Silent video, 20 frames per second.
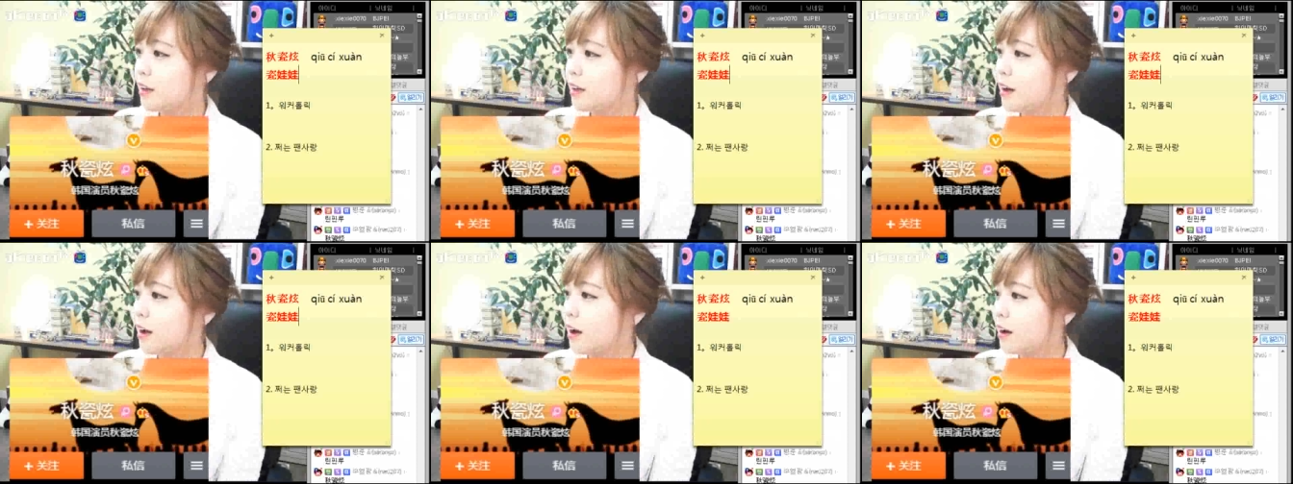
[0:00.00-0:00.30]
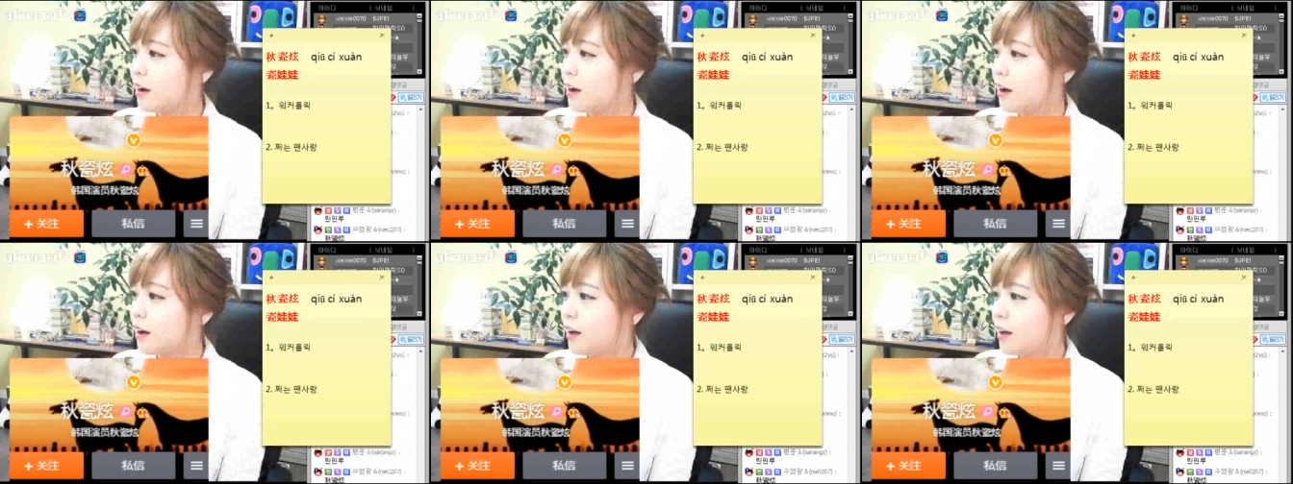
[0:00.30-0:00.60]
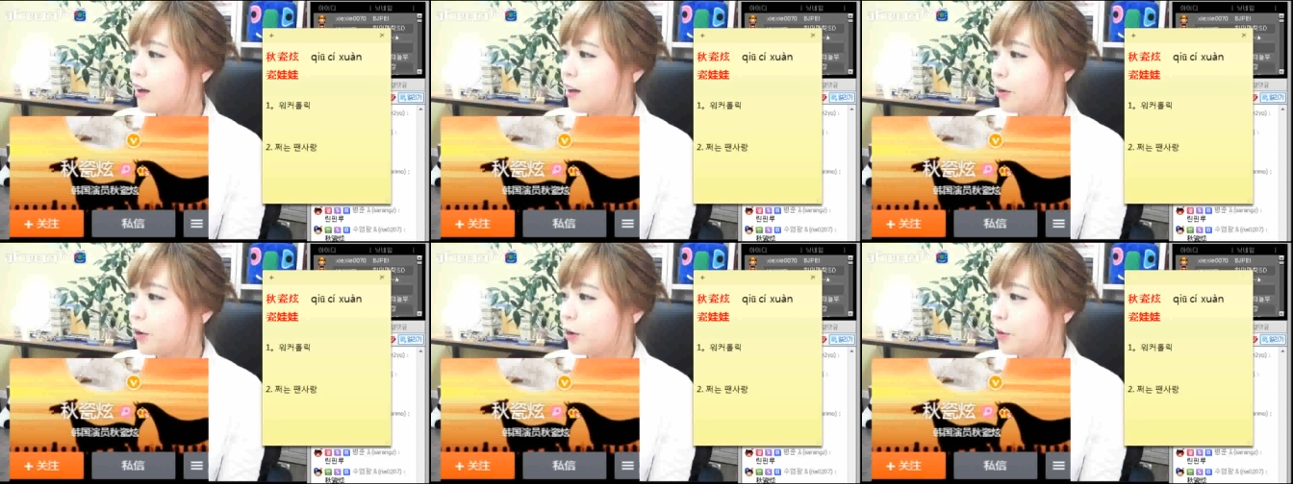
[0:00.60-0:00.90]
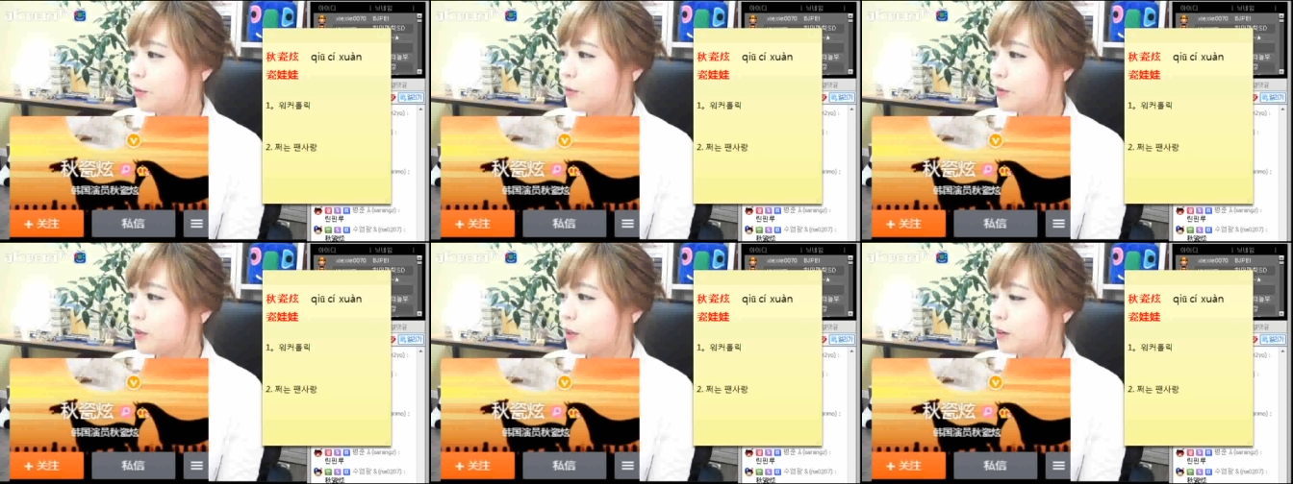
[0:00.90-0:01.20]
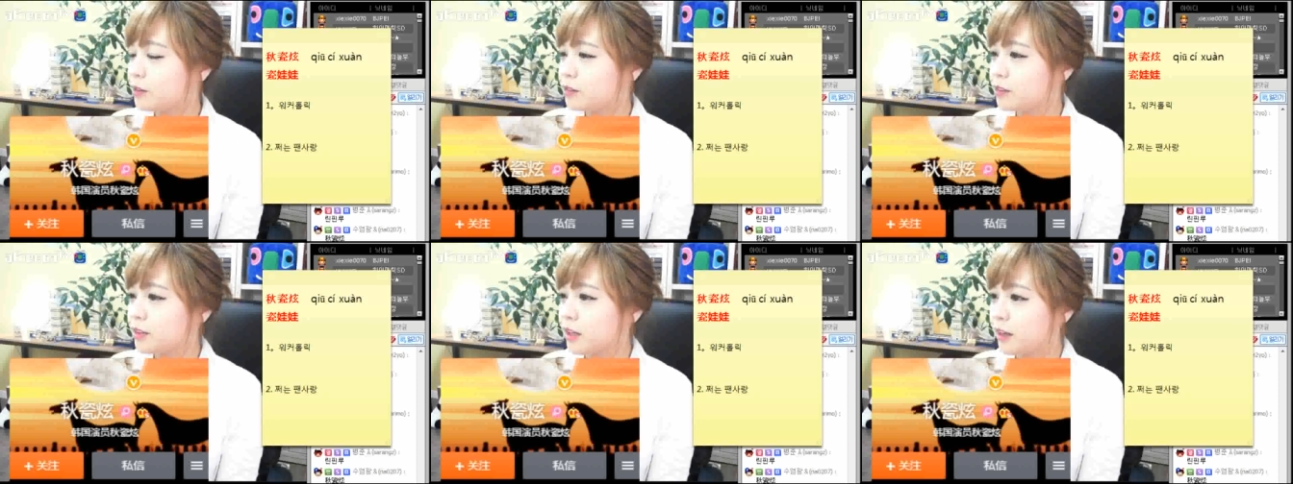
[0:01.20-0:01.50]
내가 아까
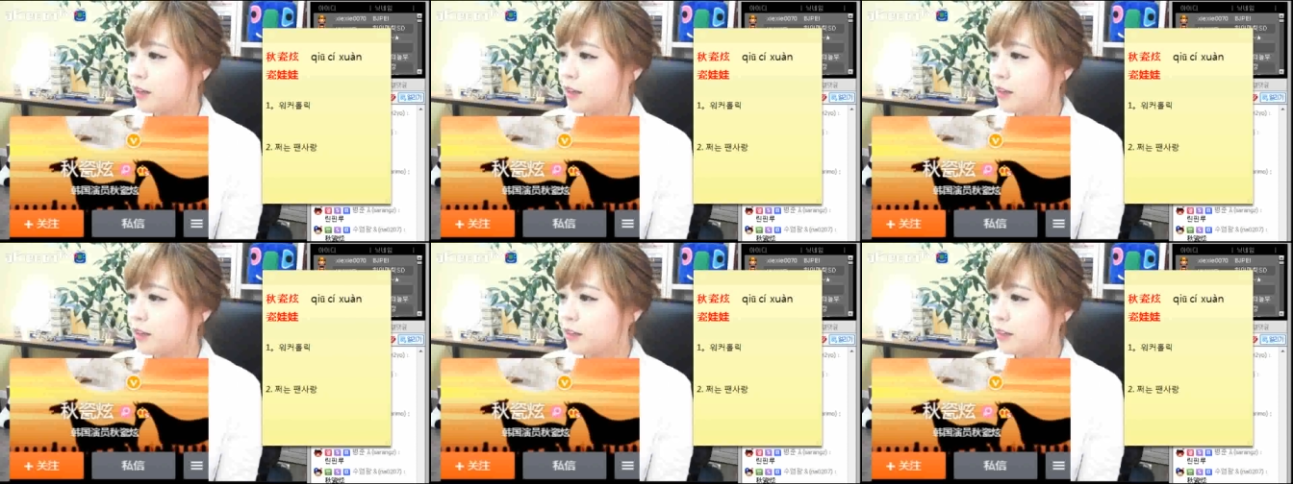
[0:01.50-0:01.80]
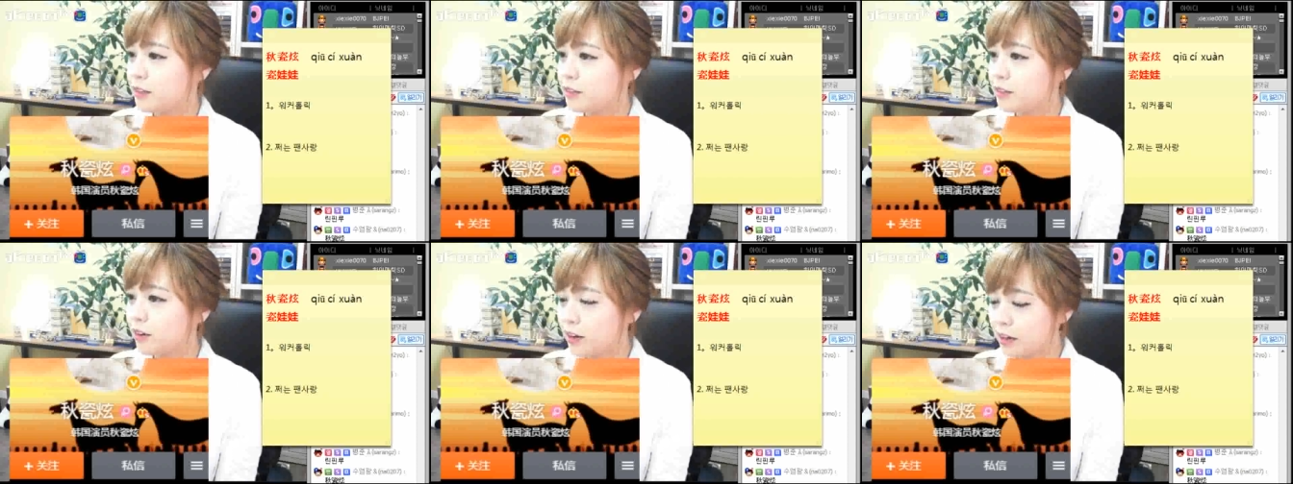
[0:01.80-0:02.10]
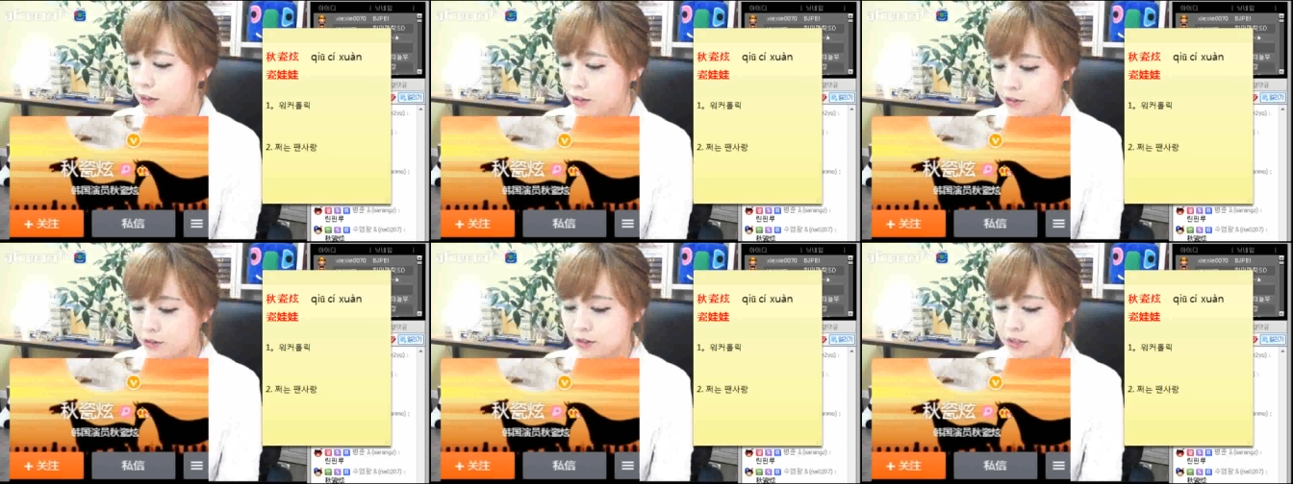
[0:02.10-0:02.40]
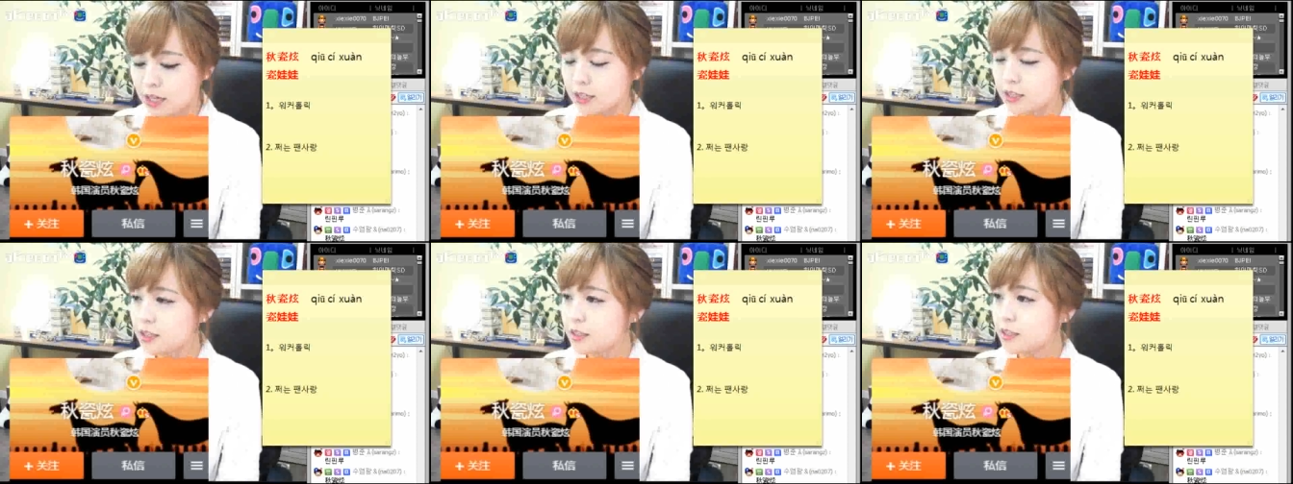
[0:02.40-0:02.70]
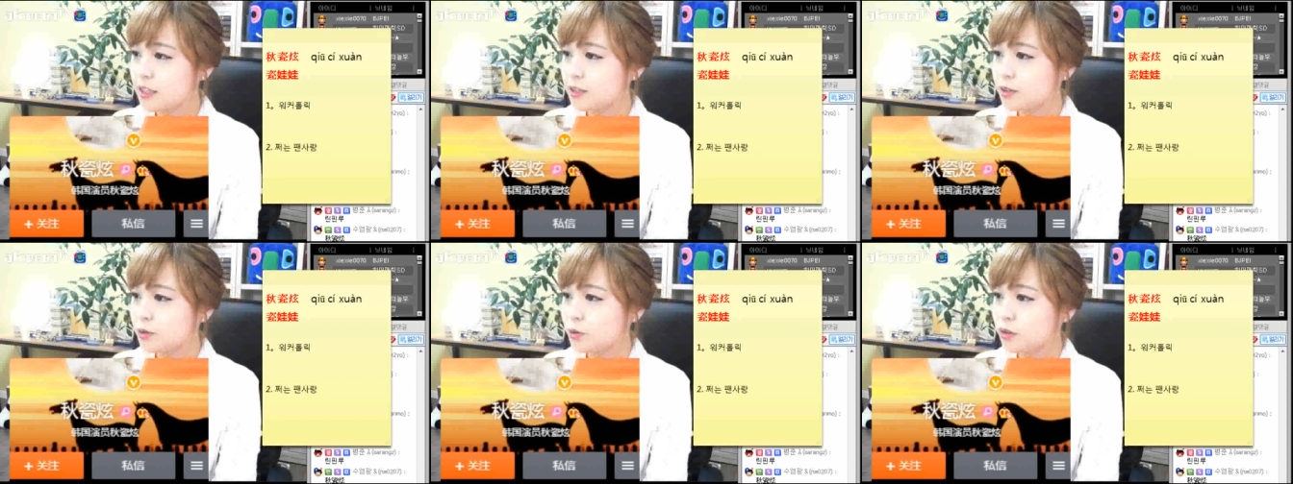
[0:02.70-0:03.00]
여러분하고 얘, 기 그거 하려고 사진
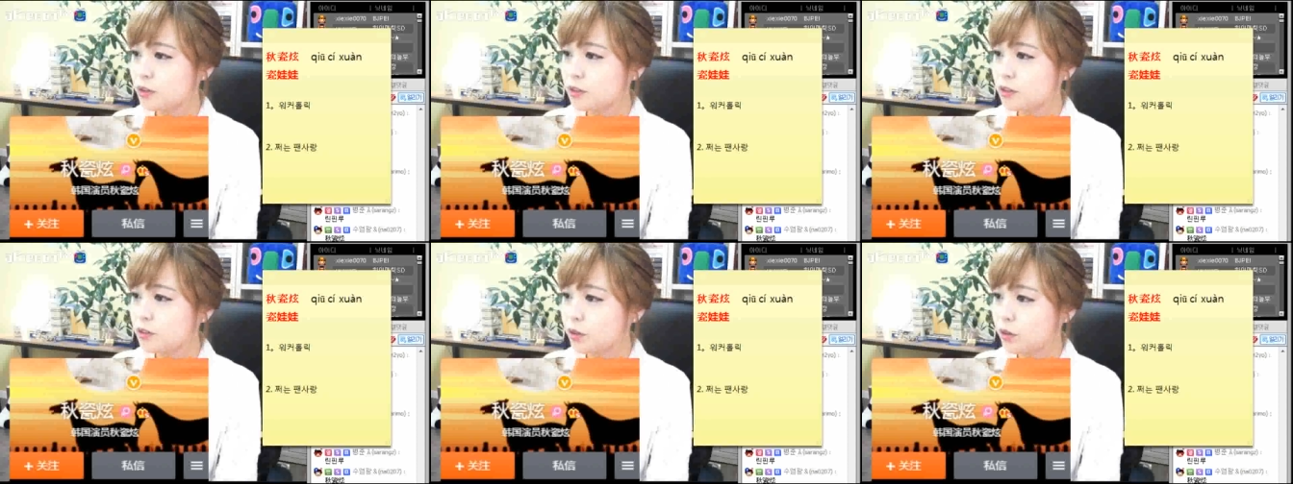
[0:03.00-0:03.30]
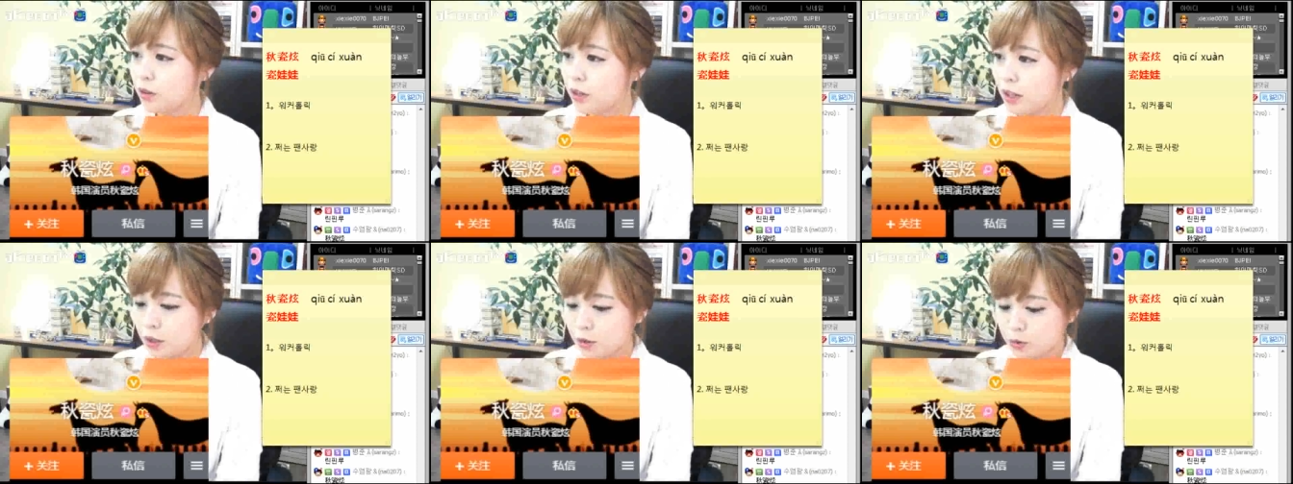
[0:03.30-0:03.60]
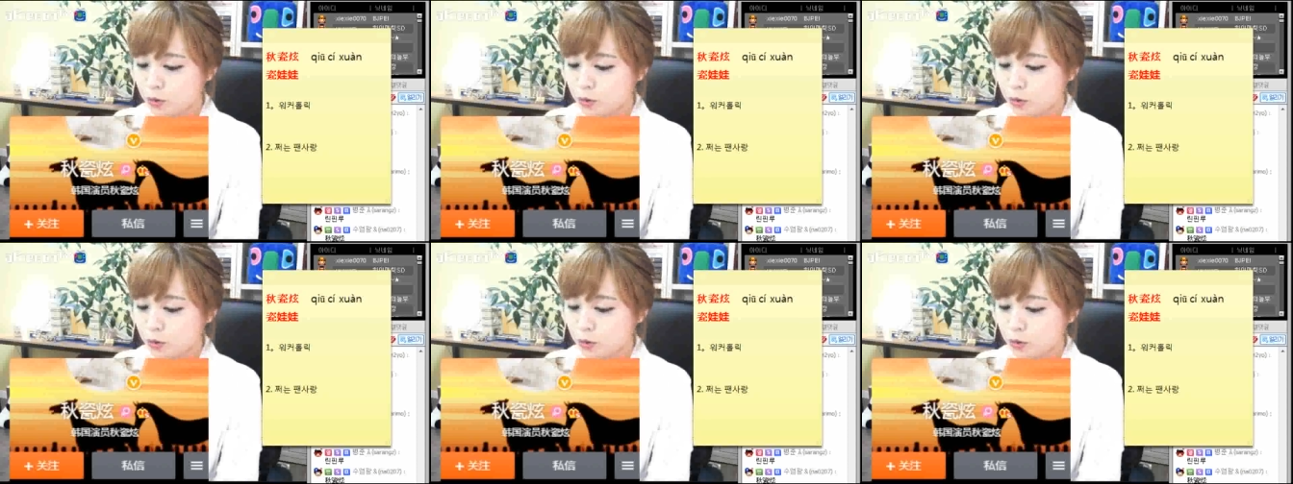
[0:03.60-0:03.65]
찾 그거